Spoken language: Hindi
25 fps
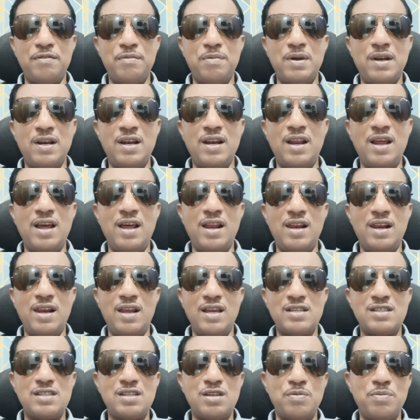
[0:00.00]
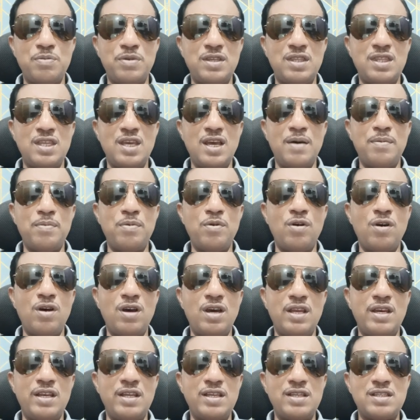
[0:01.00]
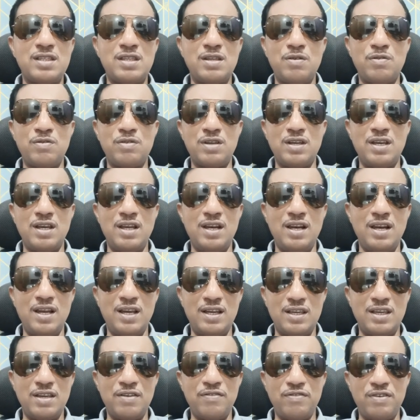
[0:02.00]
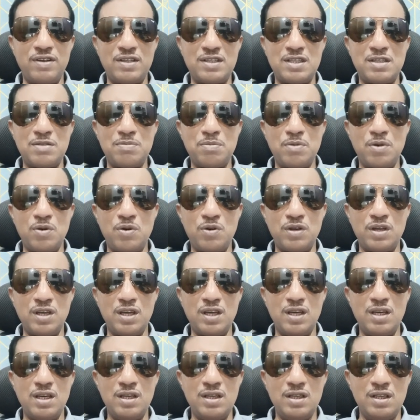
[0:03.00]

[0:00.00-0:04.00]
बल्हा अल्लाह से उम्मीद है आप लोग खैरियत से होंगे अल्लाह की हिफाजत में होंगे